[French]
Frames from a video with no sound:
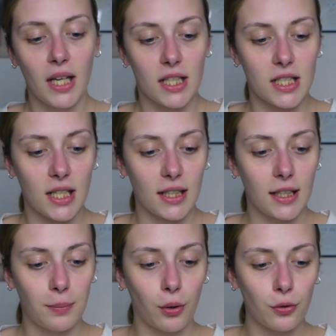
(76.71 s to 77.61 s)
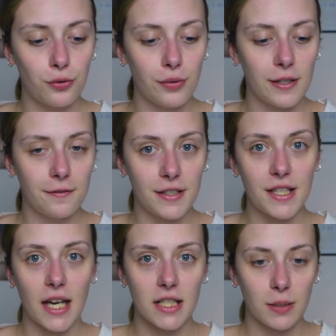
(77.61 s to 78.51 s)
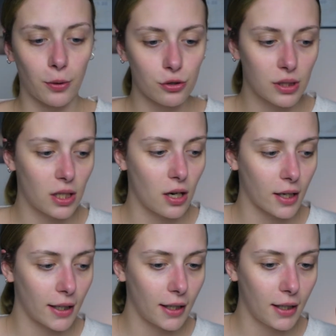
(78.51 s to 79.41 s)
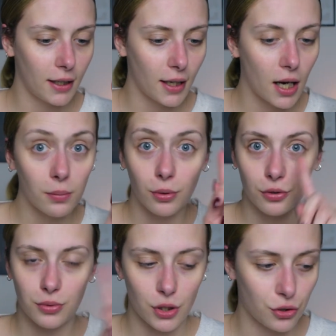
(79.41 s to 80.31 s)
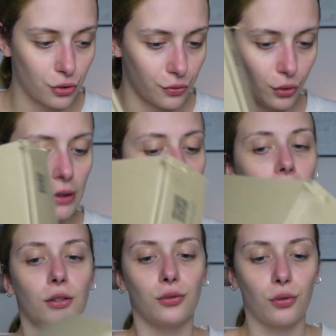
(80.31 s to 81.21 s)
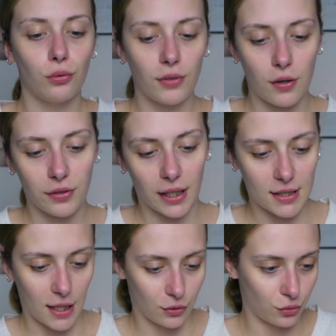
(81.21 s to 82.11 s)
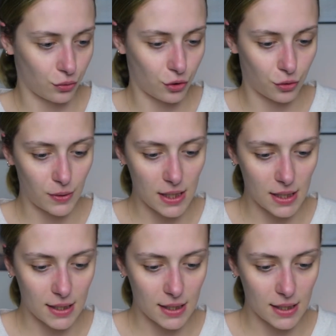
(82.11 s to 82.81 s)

J'ai des produits visage, des produits corps et un produit cheveux. Donc on va ouvrir ça tout de suite.